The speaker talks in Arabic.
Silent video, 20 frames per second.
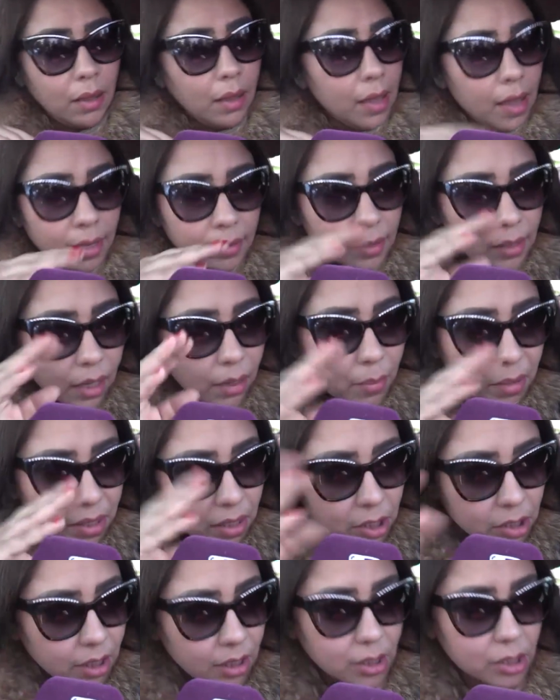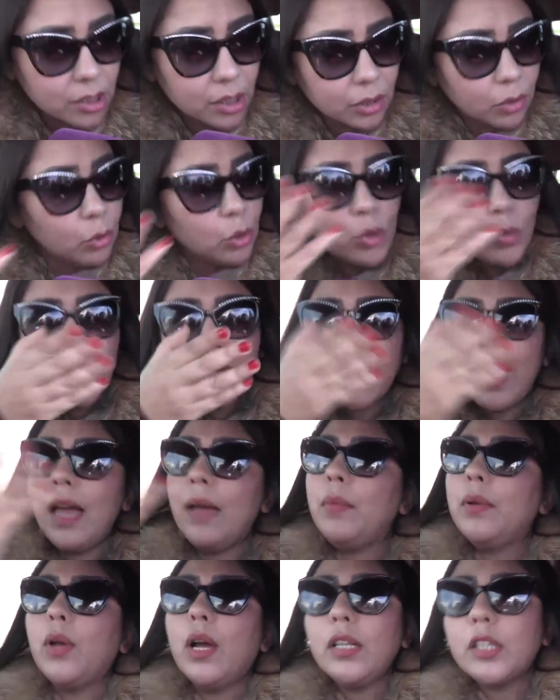عادي راه ما كانش كيتشد نتوما
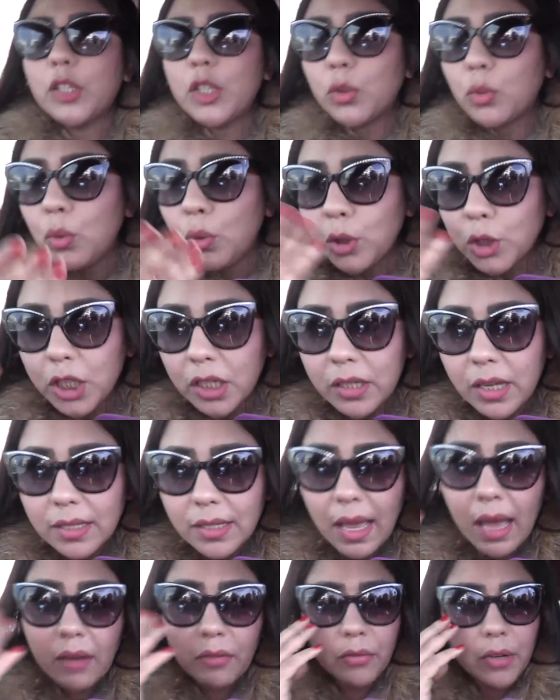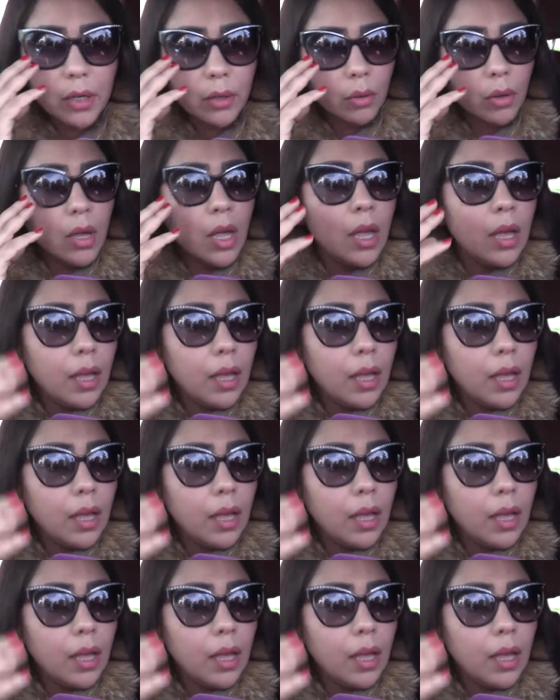كامل هذا الشيء كلشي الناس عارفينه